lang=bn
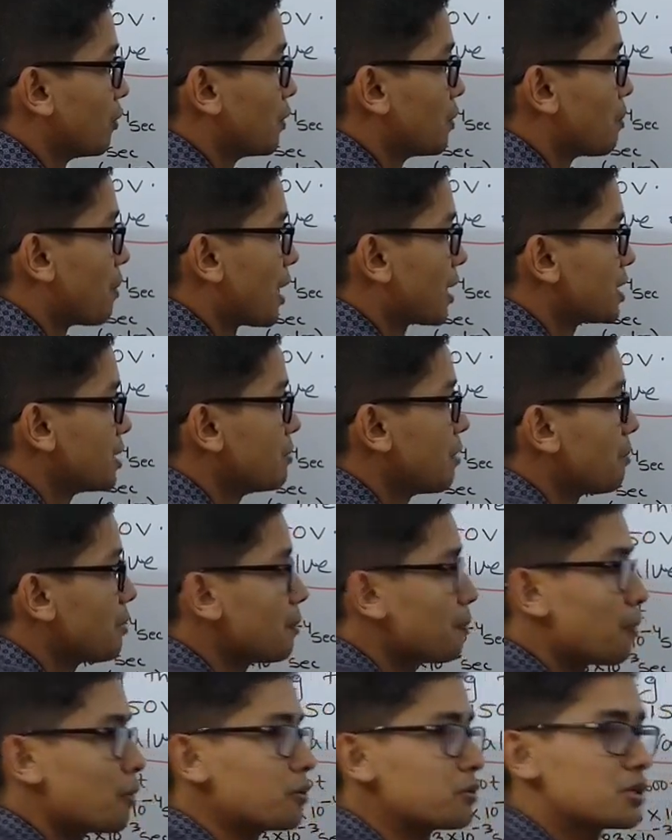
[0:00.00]
ওই
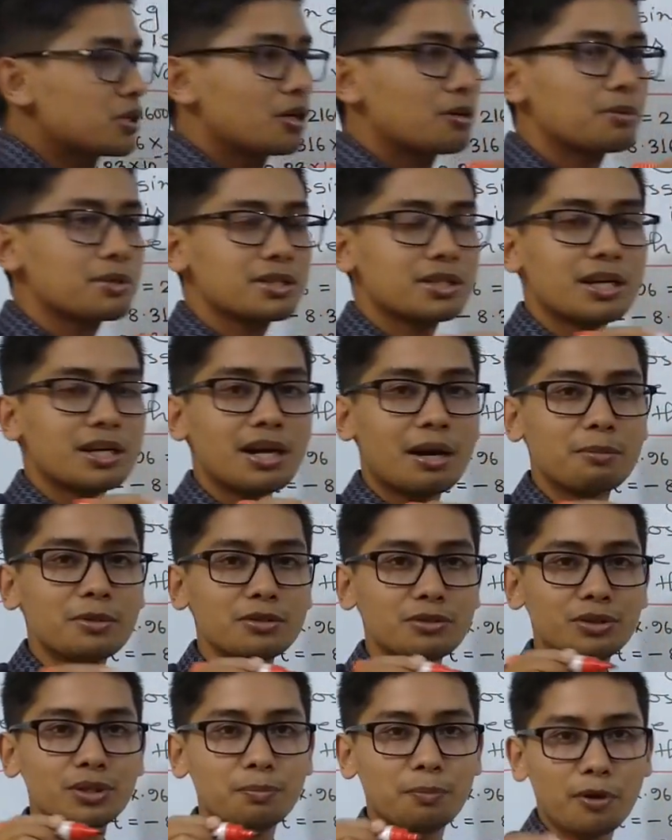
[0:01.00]
ম্যাক্সিমামে পৌঁছা অবস্থায় আমি
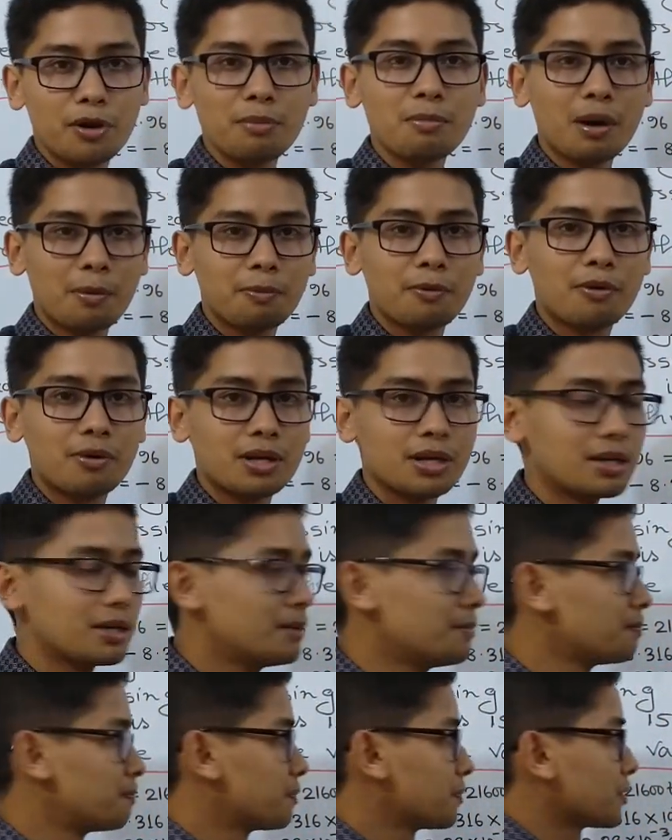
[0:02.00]
যদি পরিমাপ করি
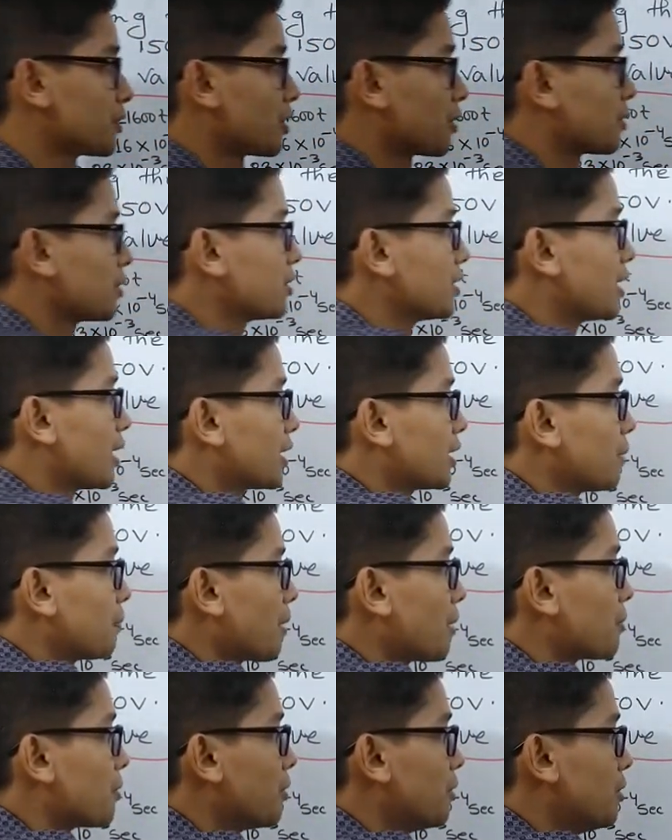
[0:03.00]
তখন দেখতে
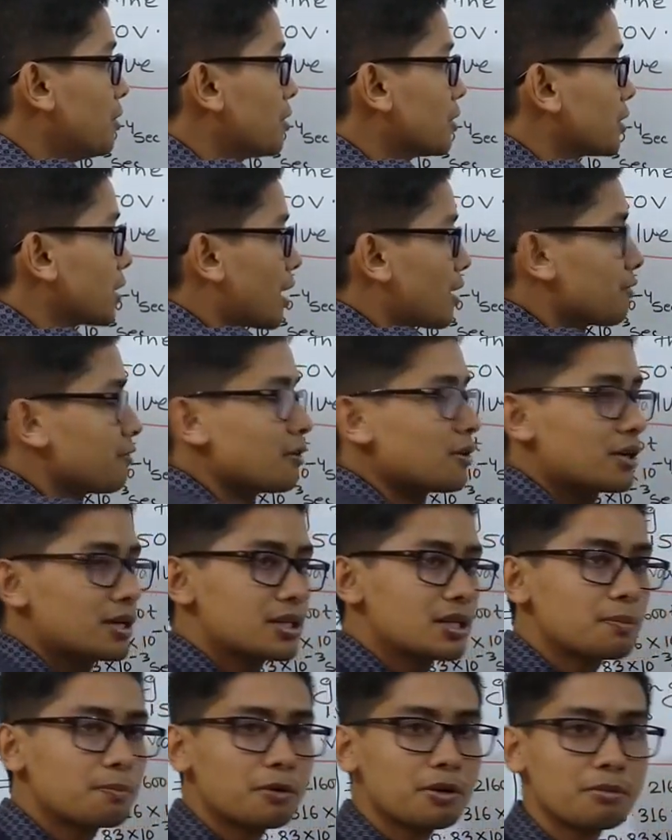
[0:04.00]
পাবো তার
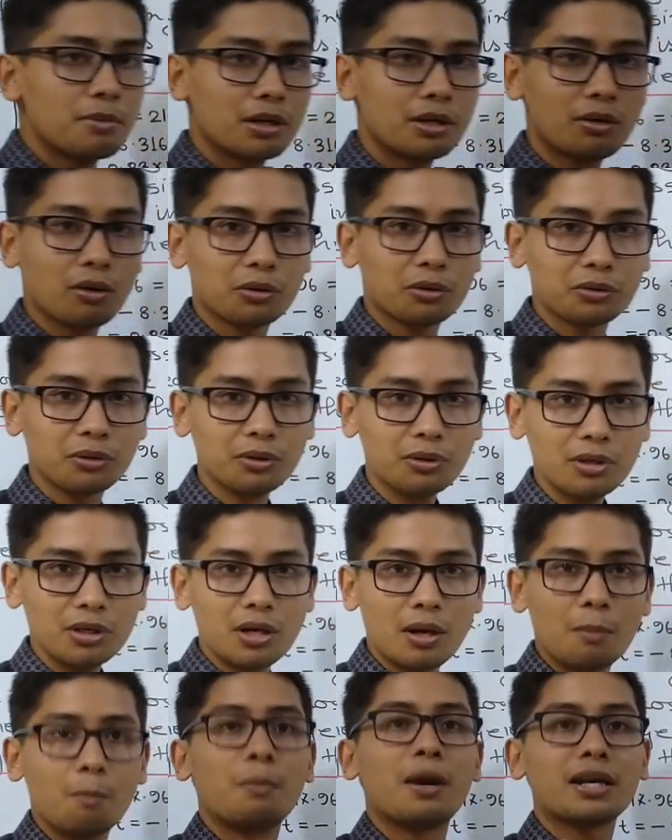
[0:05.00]
ভোল্টেজের পরিমাণ কত
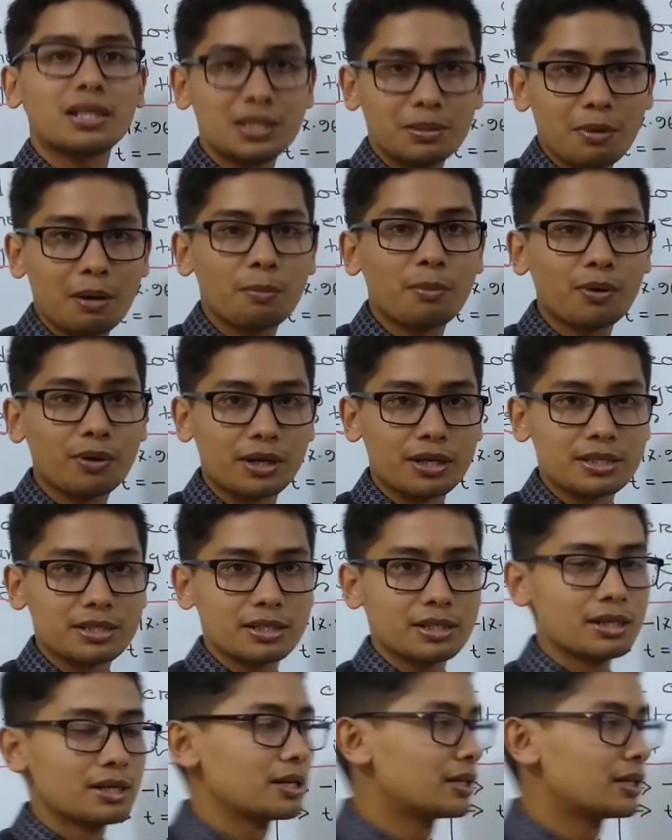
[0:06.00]
ম্যাক্সিমাম ভোল্টেজ